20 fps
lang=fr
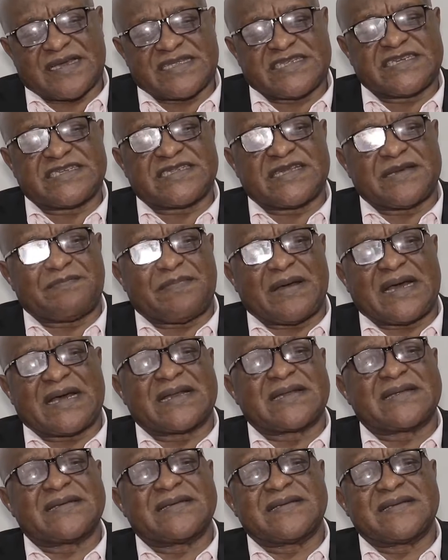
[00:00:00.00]
édictées
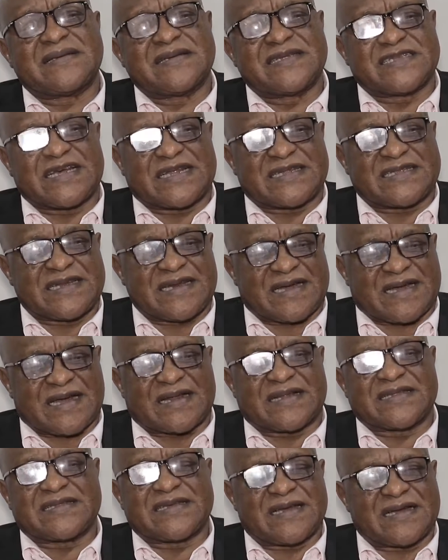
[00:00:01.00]
par les articles
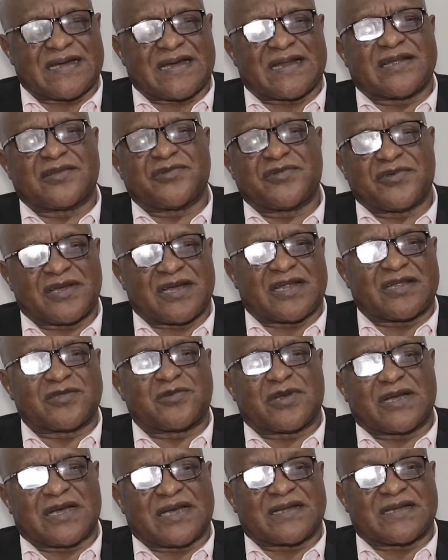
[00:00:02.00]
41, 42,
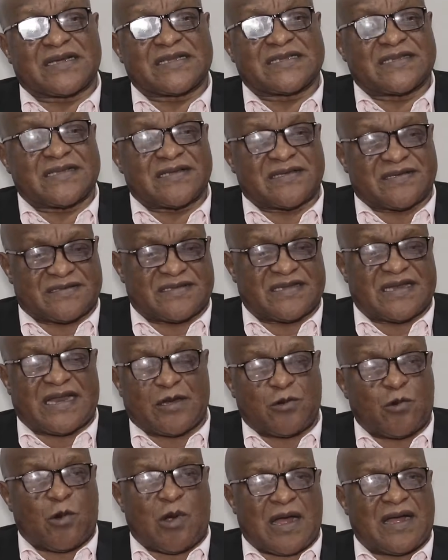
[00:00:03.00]
43, 44 de, de
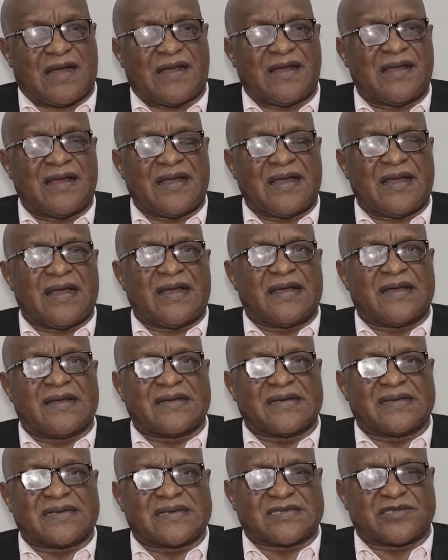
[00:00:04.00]
la loi,
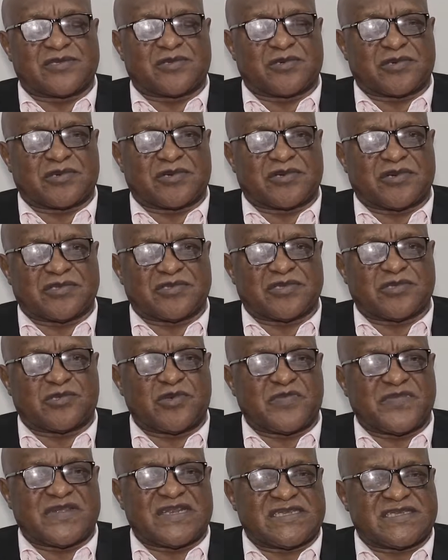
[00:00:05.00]
euh, donc euh, de
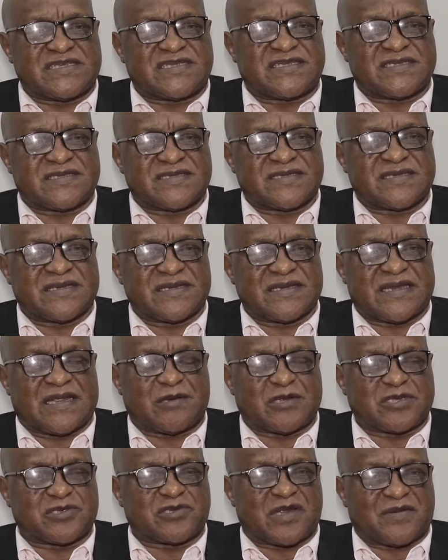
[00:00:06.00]
2010,
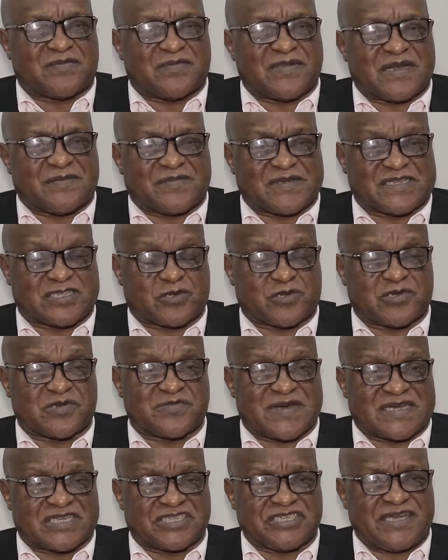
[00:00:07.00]
la loi sur la, la passation
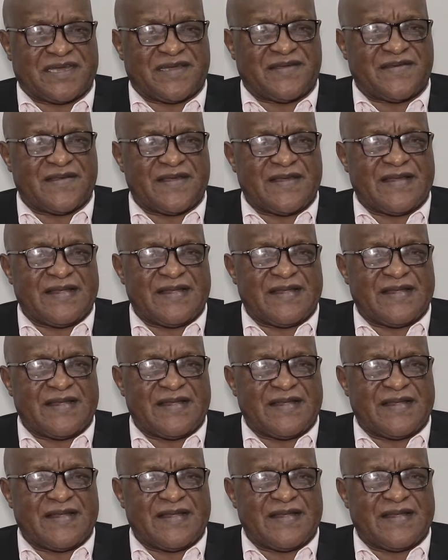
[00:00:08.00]
du marché.